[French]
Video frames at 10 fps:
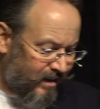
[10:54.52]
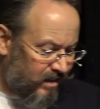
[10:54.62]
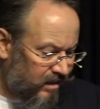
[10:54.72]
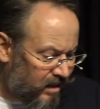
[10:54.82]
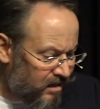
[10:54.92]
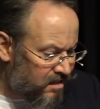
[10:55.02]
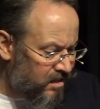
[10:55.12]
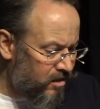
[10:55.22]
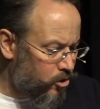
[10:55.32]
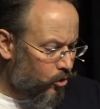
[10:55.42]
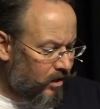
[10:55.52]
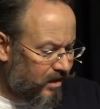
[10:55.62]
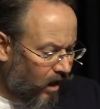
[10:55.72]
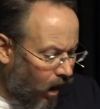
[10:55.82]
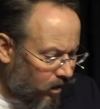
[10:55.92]
qui est assise sur les
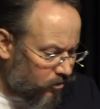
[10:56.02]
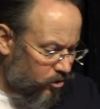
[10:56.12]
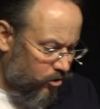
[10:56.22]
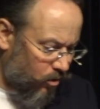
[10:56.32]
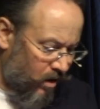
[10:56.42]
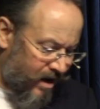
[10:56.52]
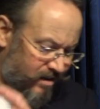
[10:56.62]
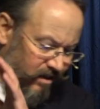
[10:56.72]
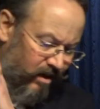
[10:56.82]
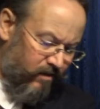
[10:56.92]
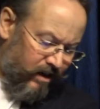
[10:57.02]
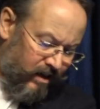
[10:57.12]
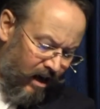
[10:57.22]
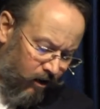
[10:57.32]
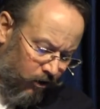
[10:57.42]
grandes eaux. C'est avec
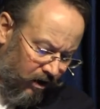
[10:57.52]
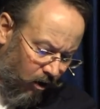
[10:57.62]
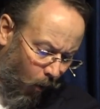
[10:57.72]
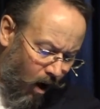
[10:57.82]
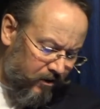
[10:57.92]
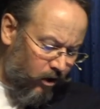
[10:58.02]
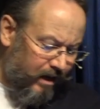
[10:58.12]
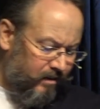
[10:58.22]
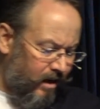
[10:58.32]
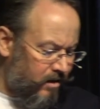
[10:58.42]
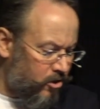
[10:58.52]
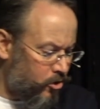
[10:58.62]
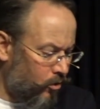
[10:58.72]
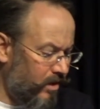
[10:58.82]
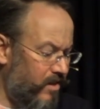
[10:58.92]
elle que les rois de la terre se
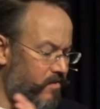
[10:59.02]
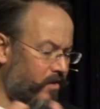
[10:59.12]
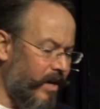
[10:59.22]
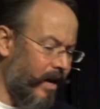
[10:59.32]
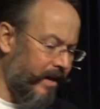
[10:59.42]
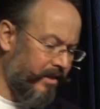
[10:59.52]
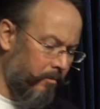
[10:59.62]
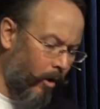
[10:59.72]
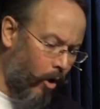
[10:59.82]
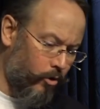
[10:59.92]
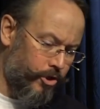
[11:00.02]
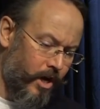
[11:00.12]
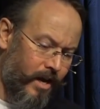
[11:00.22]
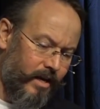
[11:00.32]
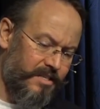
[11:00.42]
sont livrés à la débauche,
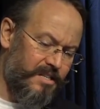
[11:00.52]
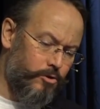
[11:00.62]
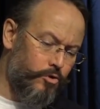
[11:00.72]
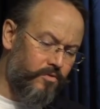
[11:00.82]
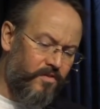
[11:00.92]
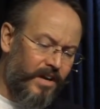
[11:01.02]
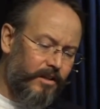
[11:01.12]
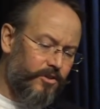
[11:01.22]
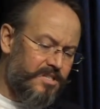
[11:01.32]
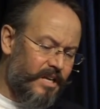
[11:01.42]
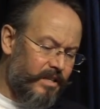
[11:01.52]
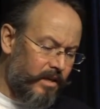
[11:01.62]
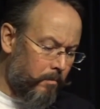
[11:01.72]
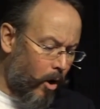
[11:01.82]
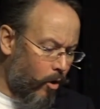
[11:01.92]
et c'est du vin de sa
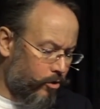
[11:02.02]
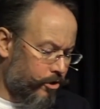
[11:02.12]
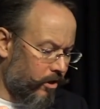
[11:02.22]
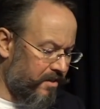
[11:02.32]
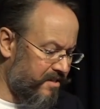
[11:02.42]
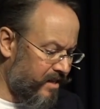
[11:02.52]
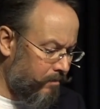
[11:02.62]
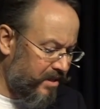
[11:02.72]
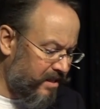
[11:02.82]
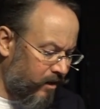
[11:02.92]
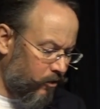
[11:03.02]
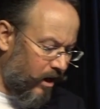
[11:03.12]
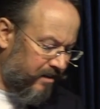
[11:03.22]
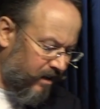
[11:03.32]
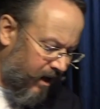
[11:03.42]
débauche que les habitants de
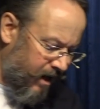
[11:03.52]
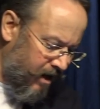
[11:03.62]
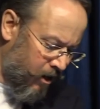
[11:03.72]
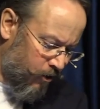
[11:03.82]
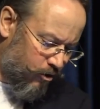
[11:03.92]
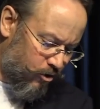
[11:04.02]
la terre se